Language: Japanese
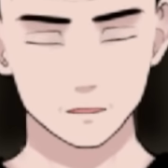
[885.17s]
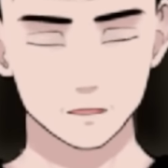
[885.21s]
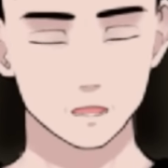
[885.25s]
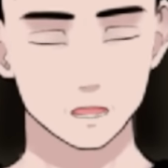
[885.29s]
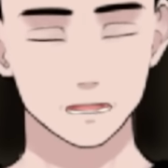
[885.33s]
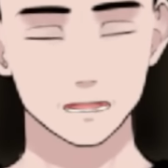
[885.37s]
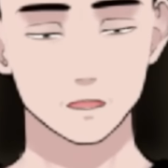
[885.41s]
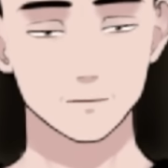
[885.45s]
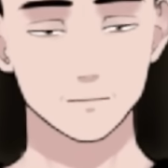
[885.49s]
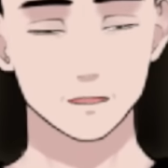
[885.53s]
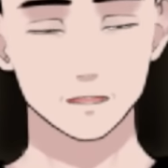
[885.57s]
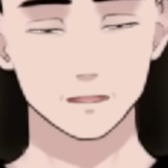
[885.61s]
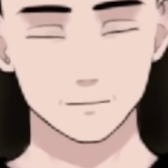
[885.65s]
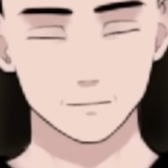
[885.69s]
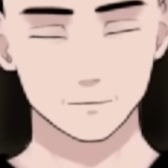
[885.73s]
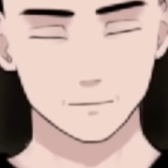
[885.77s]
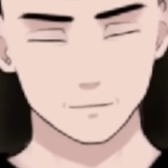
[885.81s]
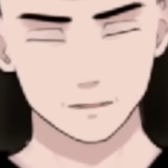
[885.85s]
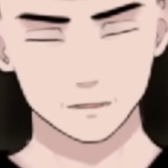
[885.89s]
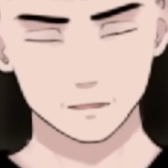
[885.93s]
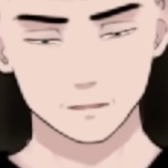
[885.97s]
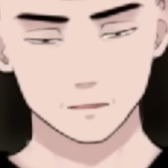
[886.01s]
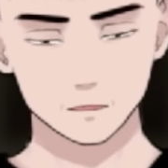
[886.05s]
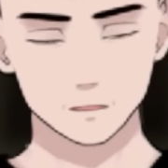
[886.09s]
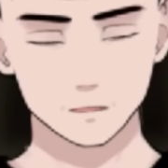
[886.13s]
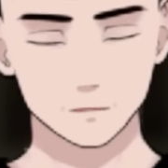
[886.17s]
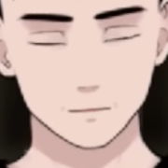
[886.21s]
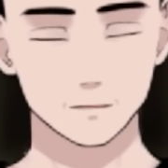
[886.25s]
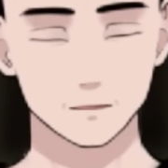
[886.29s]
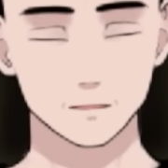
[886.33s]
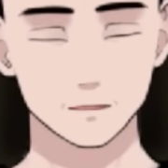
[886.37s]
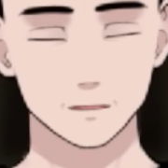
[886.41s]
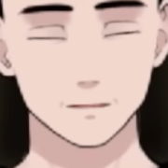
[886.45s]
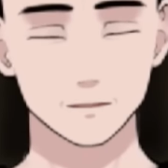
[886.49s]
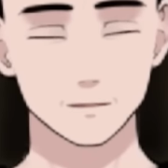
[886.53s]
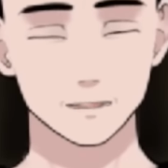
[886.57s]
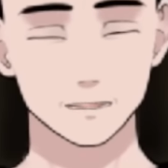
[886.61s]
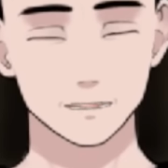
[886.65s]
何かを
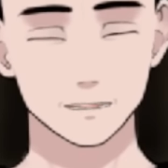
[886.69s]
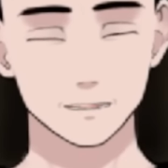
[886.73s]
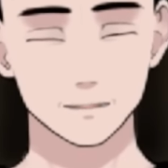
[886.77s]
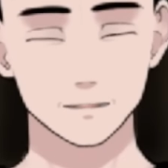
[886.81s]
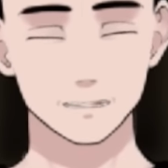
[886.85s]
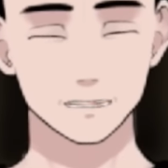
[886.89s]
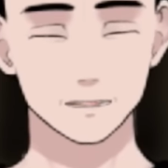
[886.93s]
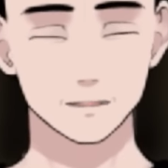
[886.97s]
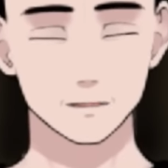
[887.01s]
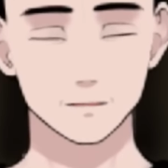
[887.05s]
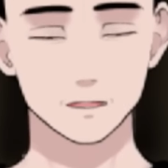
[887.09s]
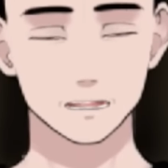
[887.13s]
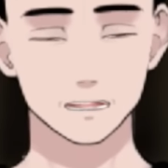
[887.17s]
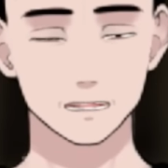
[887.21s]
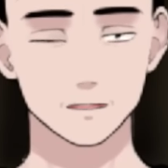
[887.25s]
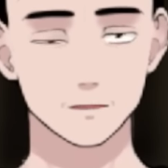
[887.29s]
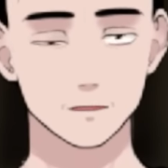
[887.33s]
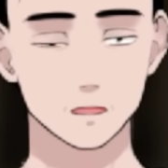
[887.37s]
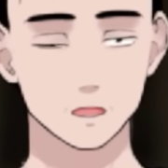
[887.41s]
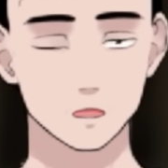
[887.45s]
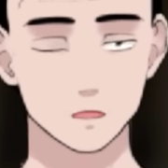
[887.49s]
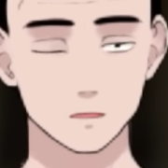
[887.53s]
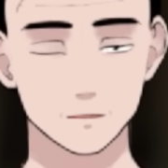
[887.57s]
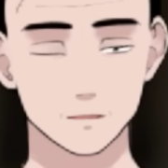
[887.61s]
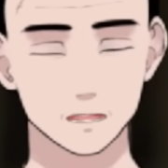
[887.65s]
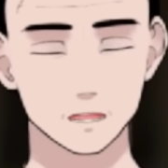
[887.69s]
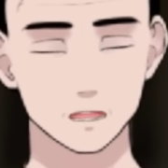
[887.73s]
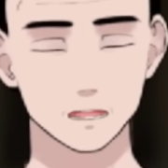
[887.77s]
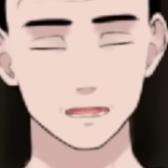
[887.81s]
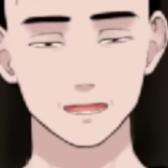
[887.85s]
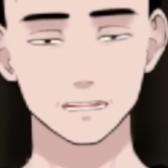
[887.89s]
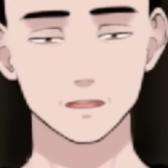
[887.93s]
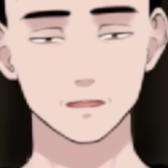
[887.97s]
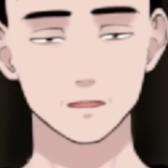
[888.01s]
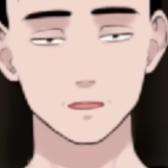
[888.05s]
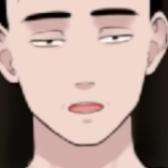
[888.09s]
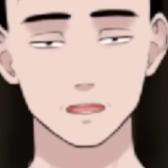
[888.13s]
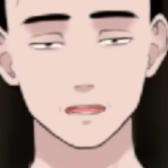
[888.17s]
つなげたような、どこにでもある
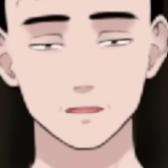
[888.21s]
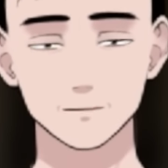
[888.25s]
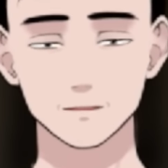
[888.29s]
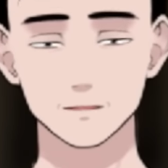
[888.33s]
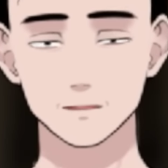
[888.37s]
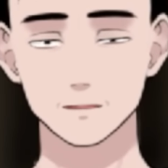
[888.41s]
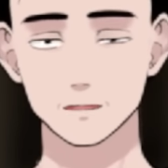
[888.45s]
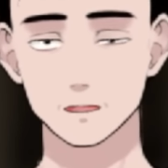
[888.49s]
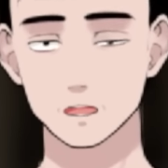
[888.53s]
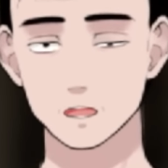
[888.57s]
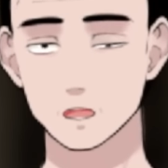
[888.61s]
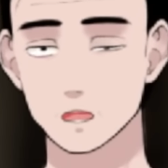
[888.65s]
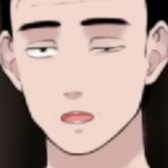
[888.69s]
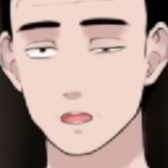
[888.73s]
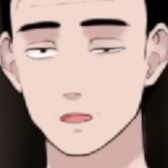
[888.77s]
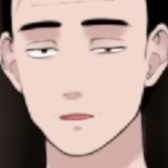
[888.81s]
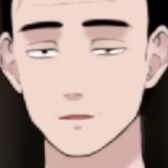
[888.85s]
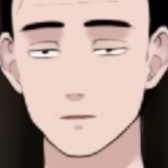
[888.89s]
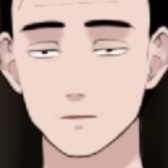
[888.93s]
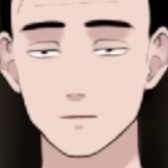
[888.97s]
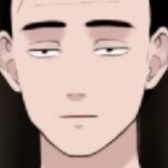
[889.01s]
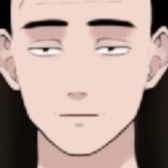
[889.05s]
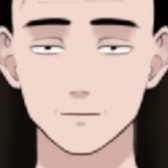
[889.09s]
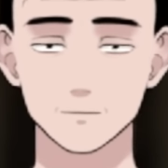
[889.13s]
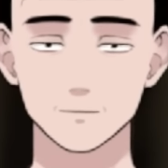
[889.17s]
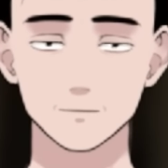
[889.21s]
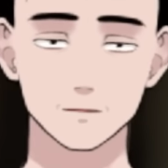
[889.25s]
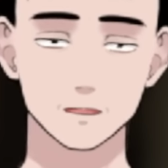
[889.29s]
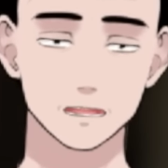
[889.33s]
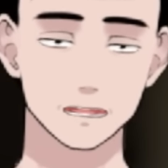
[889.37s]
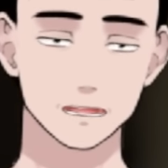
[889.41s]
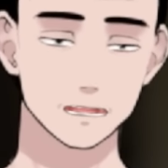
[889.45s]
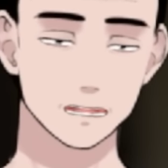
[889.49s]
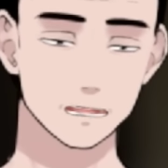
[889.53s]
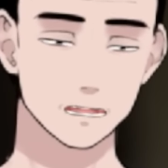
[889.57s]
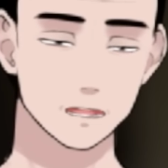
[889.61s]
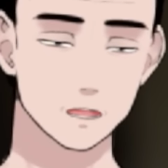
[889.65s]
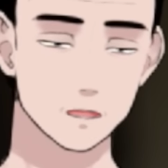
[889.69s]
ような文章です。は
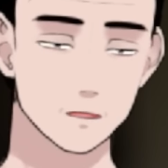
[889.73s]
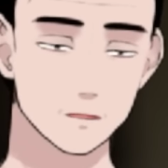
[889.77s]
い。